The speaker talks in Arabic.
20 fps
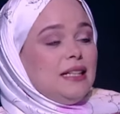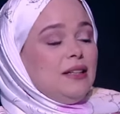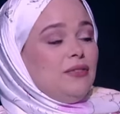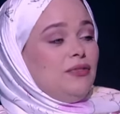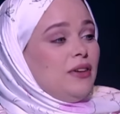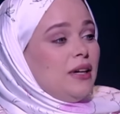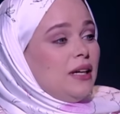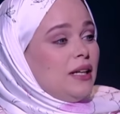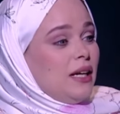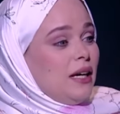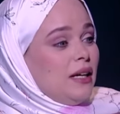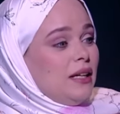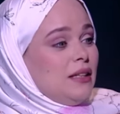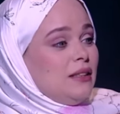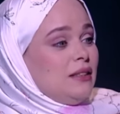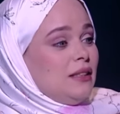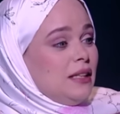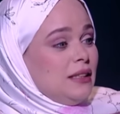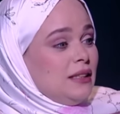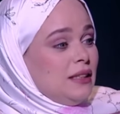الفريق
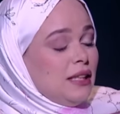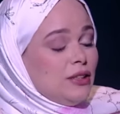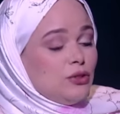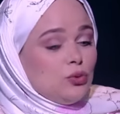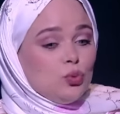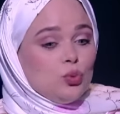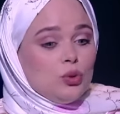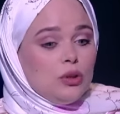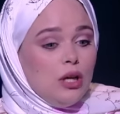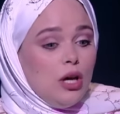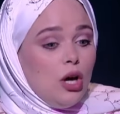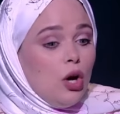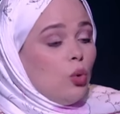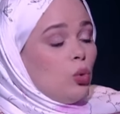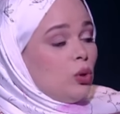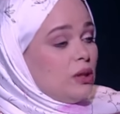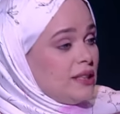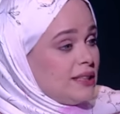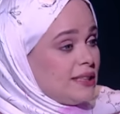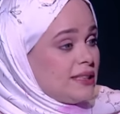الناس
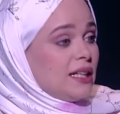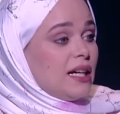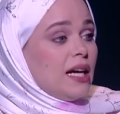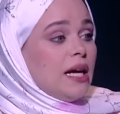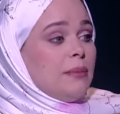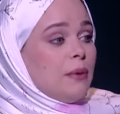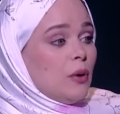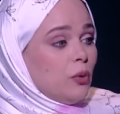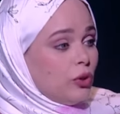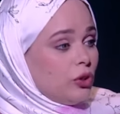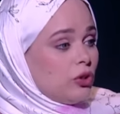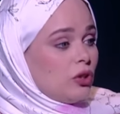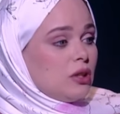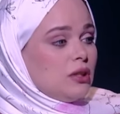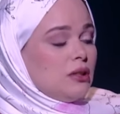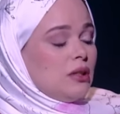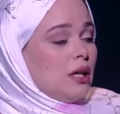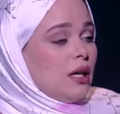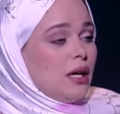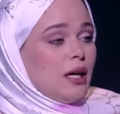والاستجابه
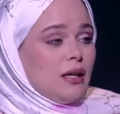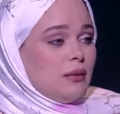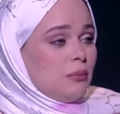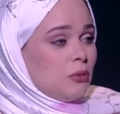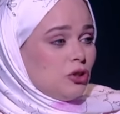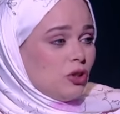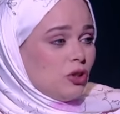والرد ما